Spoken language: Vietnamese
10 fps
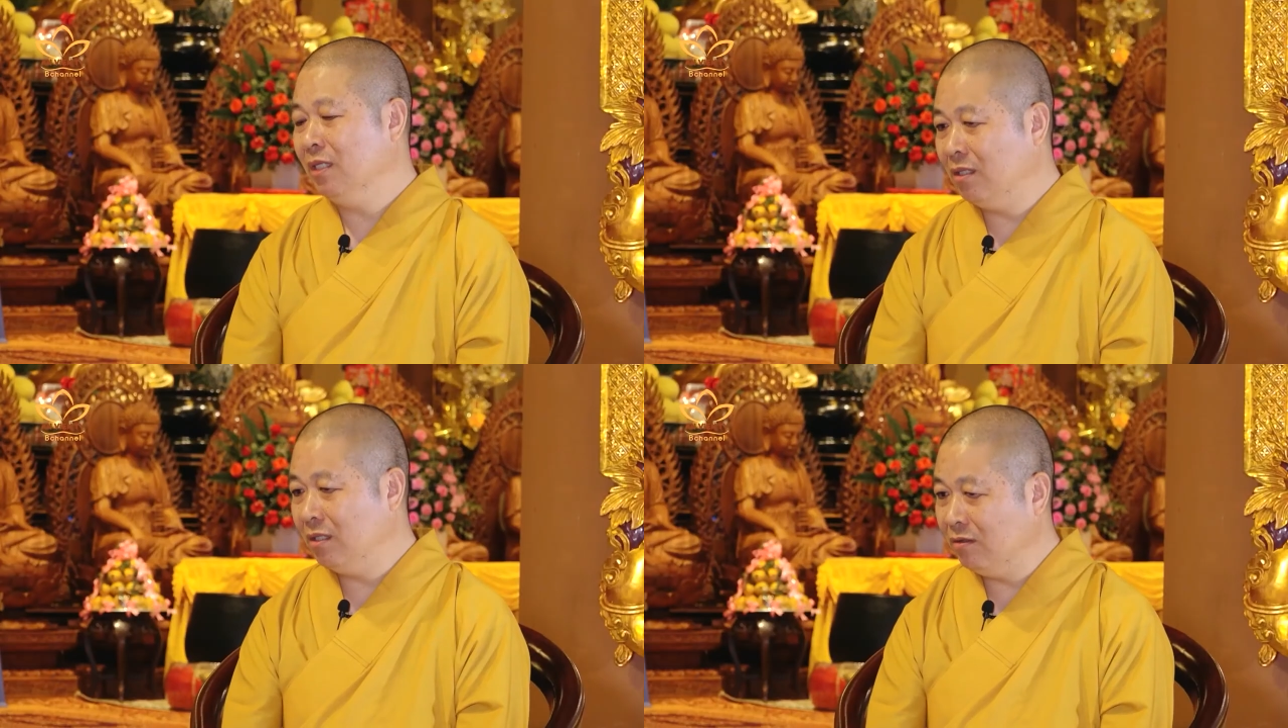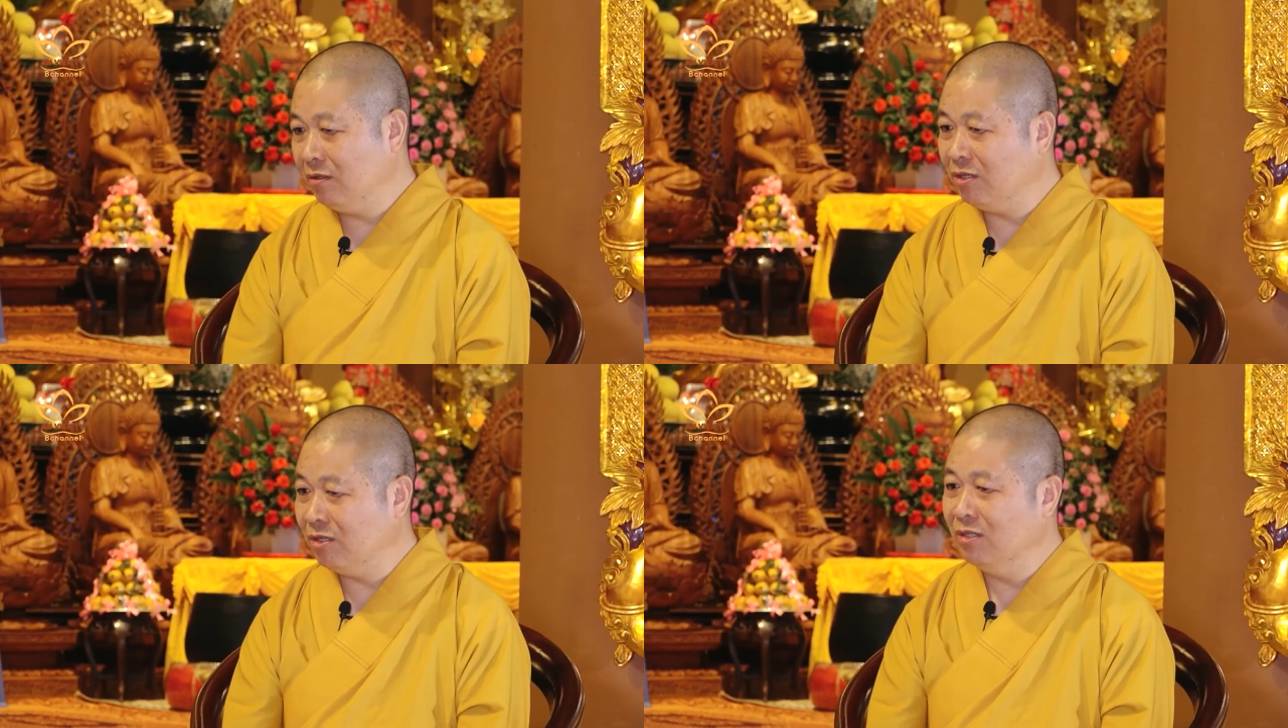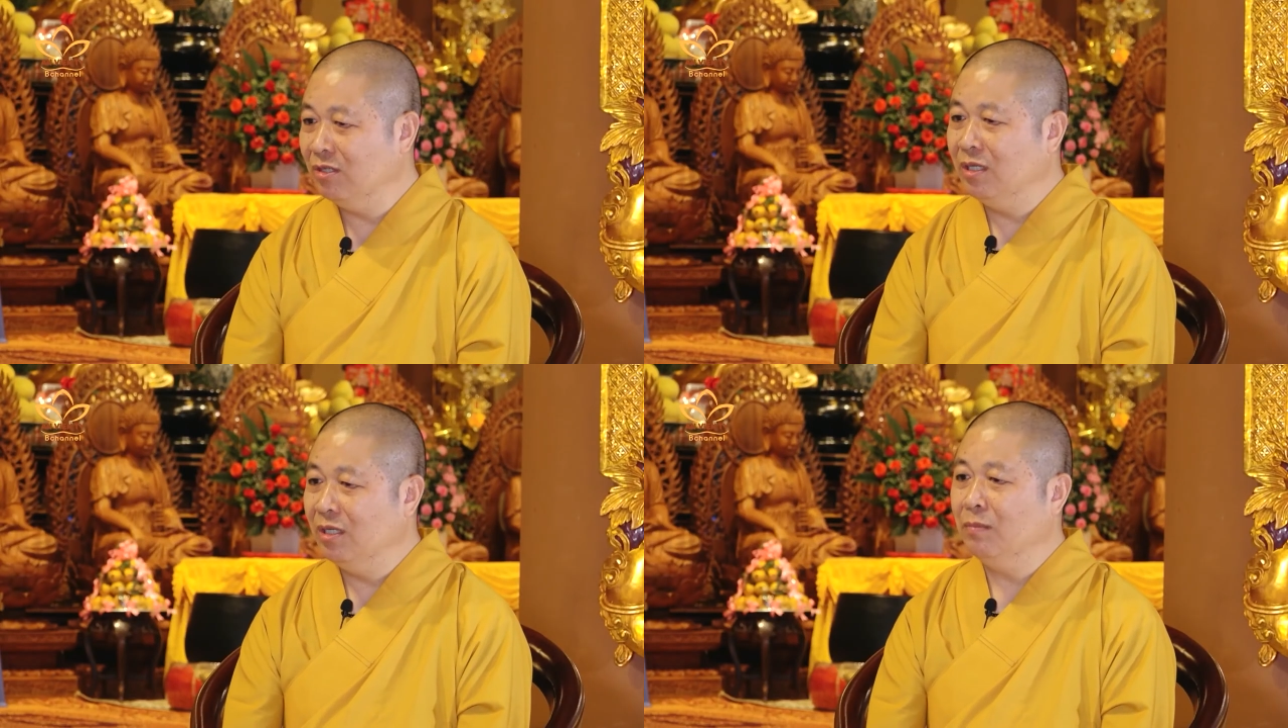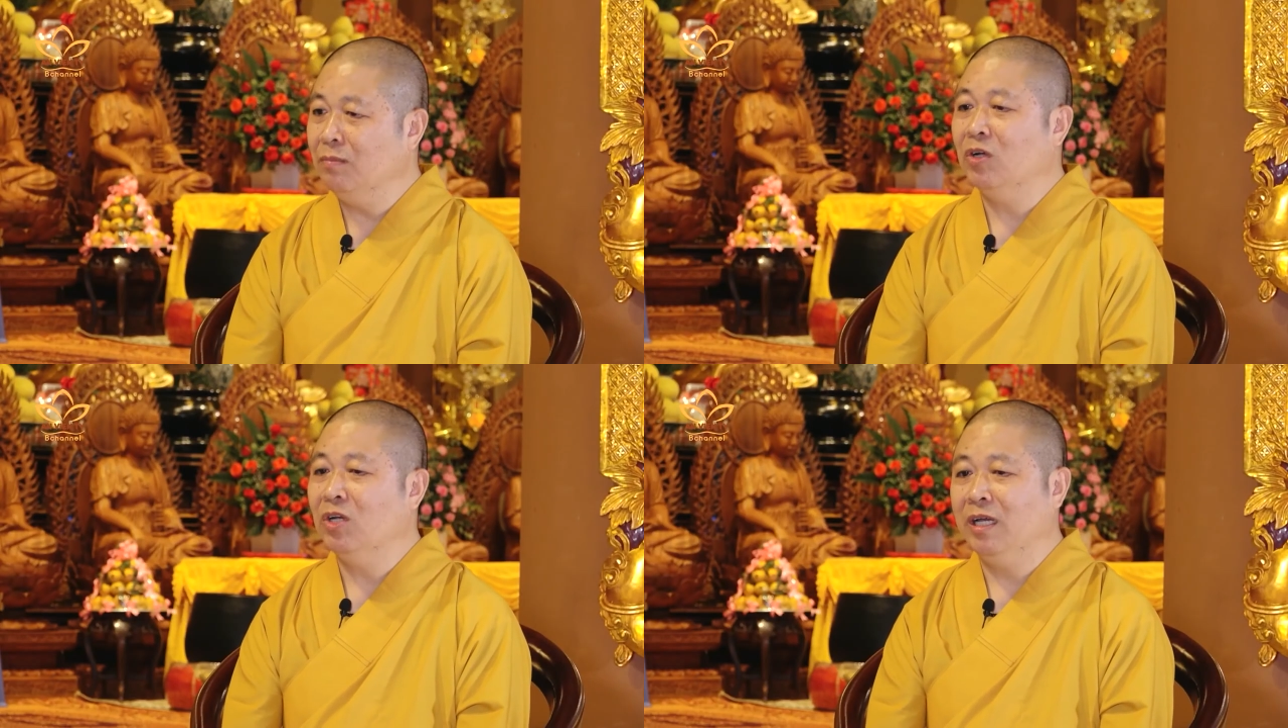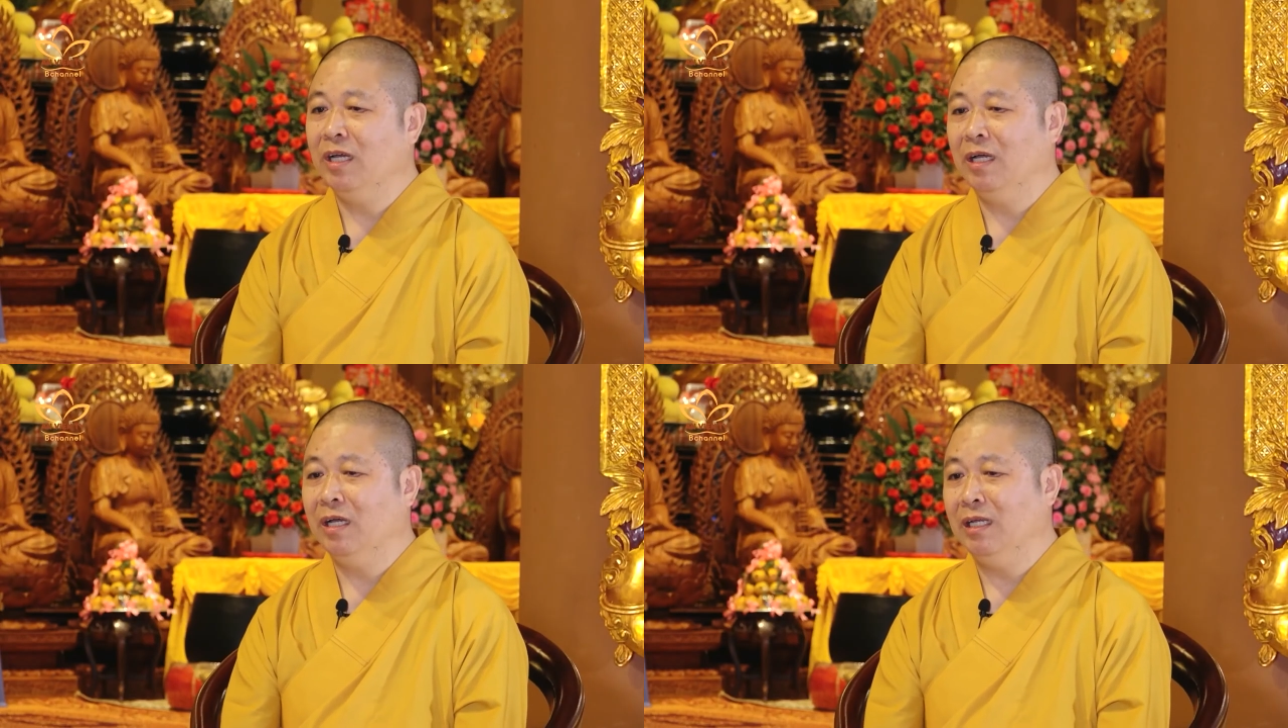Đúng rồi. Một
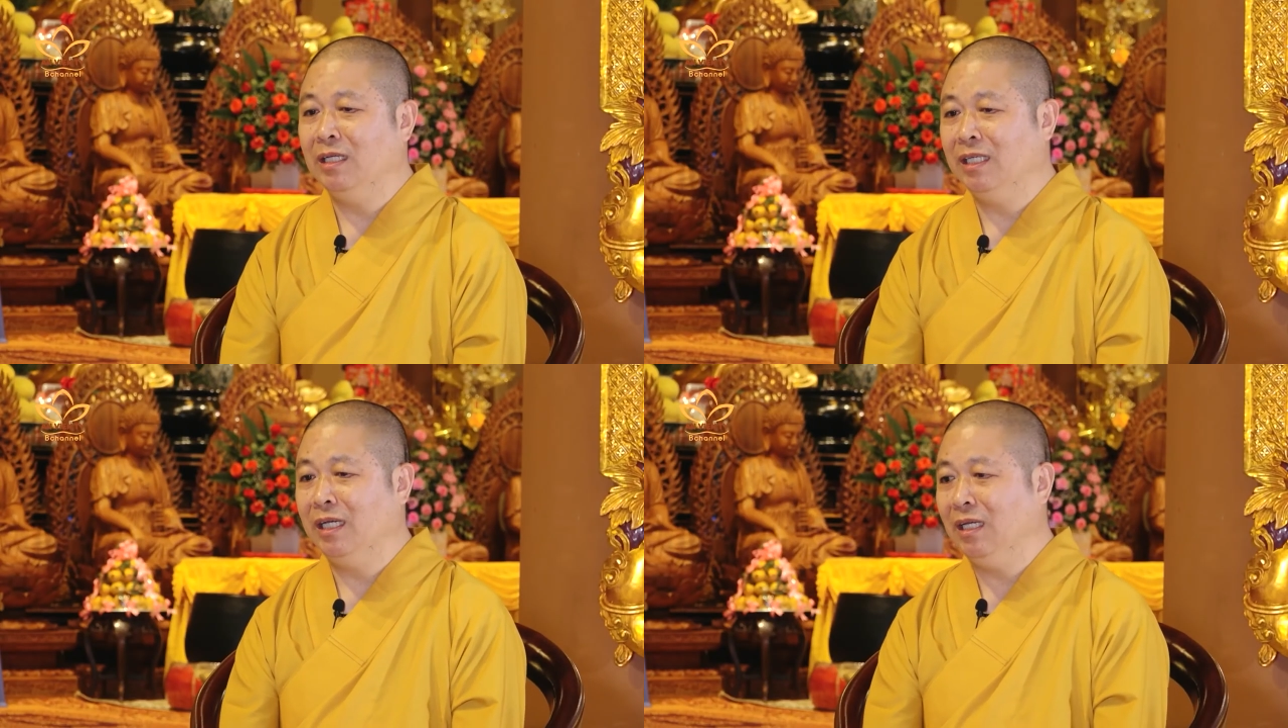là ăn chay